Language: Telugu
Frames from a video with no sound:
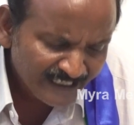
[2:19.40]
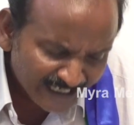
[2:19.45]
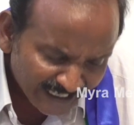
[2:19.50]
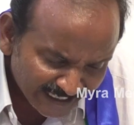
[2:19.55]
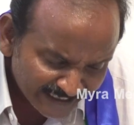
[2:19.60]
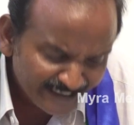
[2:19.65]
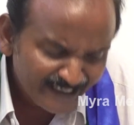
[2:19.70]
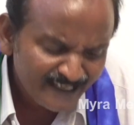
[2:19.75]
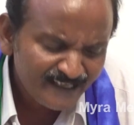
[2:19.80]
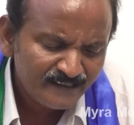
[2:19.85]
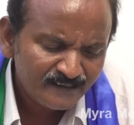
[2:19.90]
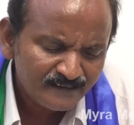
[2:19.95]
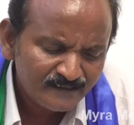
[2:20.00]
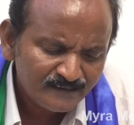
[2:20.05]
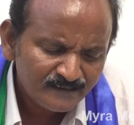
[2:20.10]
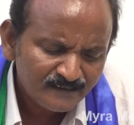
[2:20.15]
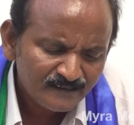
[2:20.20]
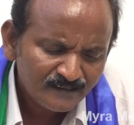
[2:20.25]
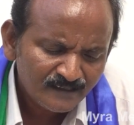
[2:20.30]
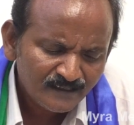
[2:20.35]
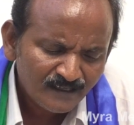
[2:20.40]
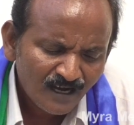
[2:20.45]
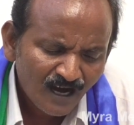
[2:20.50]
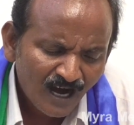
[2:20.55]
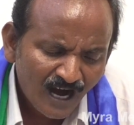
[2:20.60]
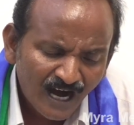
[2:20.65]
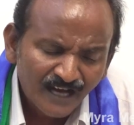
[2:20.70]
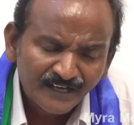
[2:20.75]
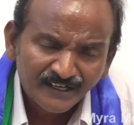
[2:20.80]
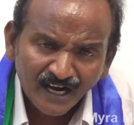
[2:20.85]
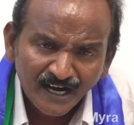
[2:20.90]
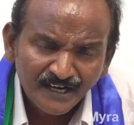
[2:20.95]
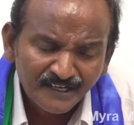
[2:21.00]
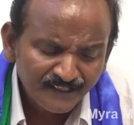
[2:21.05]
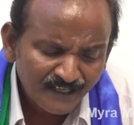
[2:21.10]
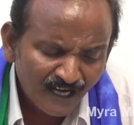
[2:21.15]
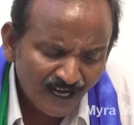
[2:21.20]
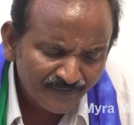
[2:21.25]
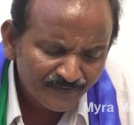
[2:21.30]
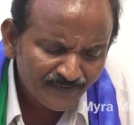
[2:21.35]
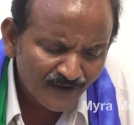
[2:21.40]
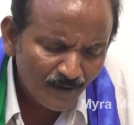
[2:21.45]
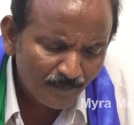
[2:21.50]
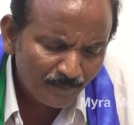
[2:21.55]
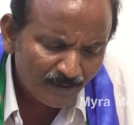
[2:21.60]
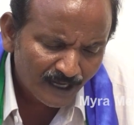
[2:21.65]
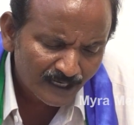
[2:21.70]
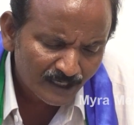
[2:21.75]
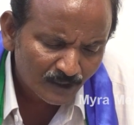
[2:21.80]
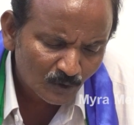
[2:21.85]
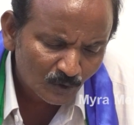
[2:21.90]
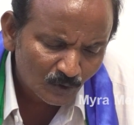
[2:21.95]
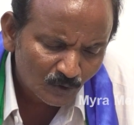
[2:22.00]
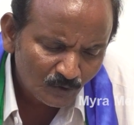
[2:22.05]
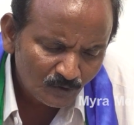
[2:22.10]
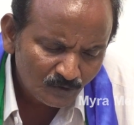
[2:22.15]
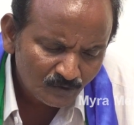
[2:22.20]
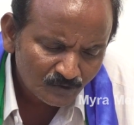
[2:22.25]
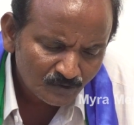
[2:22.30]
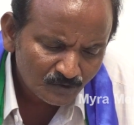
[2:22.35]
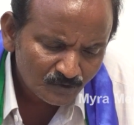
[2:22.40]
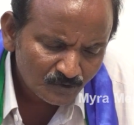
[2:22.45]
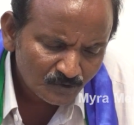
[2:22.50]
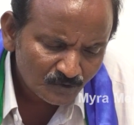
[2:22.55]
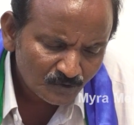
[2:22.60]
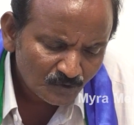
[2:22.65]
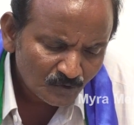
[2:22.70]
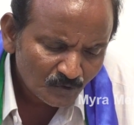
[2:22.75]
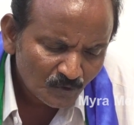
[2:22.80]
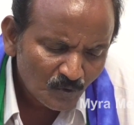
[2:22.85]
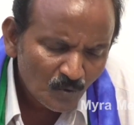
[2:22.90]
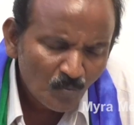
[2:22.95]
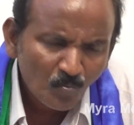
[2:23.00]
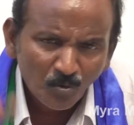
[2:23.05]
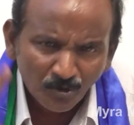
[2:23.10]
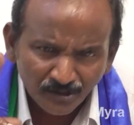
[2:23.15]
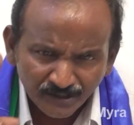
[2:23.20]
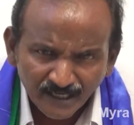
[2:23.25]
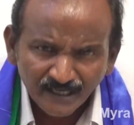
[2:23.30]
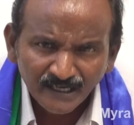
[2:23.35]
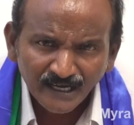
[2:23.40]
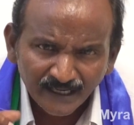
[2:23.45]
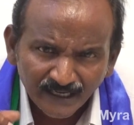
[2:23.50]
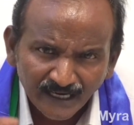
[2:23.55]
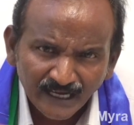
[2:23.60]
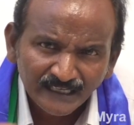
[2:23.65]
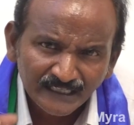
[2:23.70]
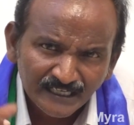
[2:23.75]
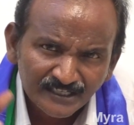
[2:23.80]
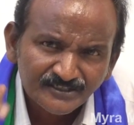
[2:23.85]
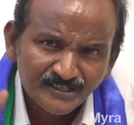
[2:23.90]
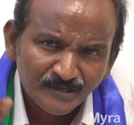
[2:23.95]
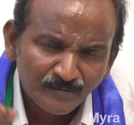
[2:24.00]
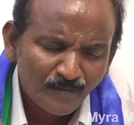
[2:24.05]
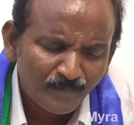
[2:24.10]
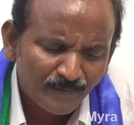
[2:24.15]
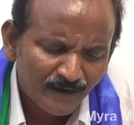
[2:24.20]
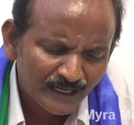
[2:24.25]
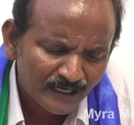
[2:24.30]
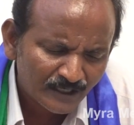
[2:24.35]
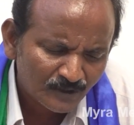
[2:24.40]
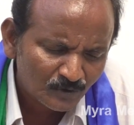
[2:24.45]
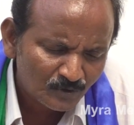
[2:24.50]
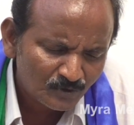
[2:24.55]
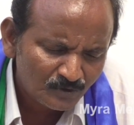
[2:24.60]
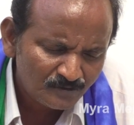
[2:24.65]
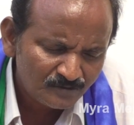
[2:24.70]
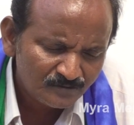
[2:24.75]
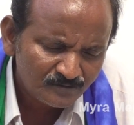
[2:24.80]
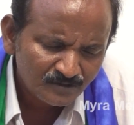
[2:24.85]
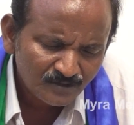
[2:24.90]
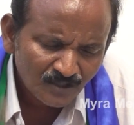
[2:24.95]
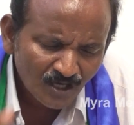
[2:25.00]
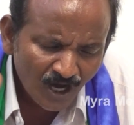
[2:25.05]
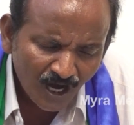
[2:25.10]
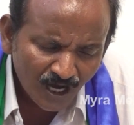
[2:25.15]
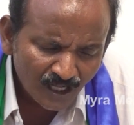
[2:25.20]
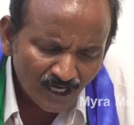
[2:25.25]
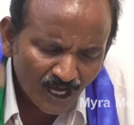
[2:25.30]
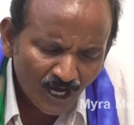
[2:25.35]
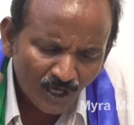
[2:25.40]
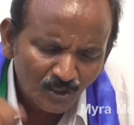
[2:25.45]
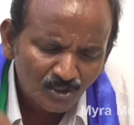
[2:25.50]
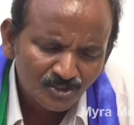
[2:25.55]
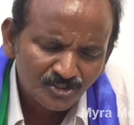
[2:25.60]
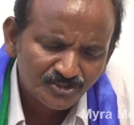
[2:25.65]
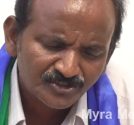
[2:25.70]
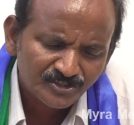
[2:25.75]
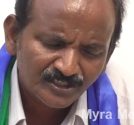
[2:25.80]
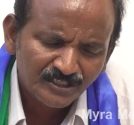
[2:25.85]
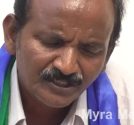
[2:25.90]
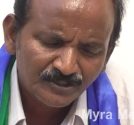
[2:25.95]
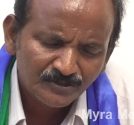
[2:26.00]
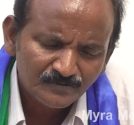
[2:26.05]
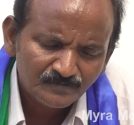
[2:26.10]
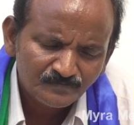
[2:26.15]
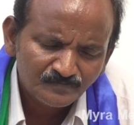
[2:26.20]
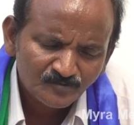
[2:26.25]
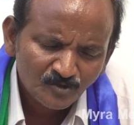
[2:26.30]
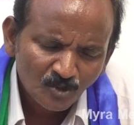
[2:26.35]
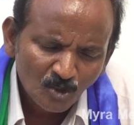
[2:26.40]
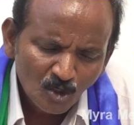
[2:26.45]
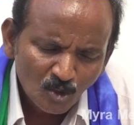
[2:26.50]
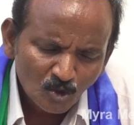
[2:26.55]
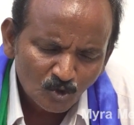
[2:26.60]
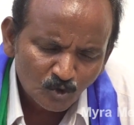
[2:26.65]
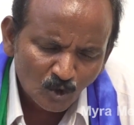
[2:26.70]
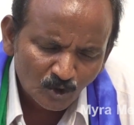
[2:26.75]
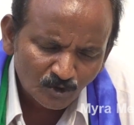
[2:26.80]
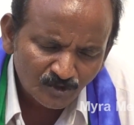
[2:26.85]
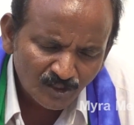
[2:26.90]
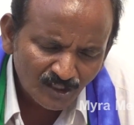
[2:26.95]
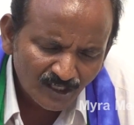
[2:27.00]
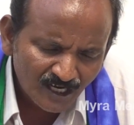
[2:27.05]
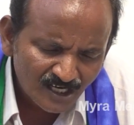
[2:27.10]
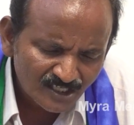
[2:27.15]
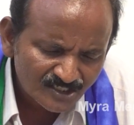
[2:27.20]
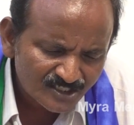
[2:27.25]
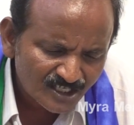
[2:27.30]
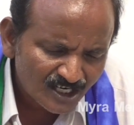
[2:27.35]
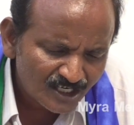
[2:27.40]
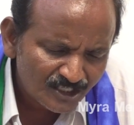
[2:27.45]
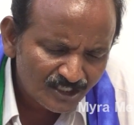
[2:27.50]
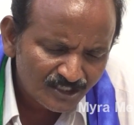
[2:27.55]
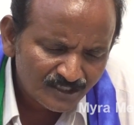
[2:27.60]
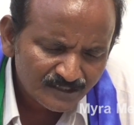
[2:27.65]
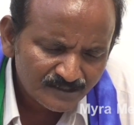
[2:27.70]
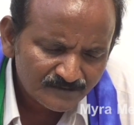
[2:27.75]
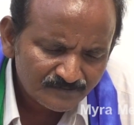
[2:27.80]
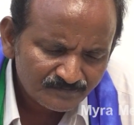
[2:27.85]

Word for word: కానీ ఆనాటి ఆంధ్ర పాలకులు ముఖ్యంగా రాయలసీమ పాలకులు అలా ఆలోచించలేదు సొంత రాష్ట్రాన్ని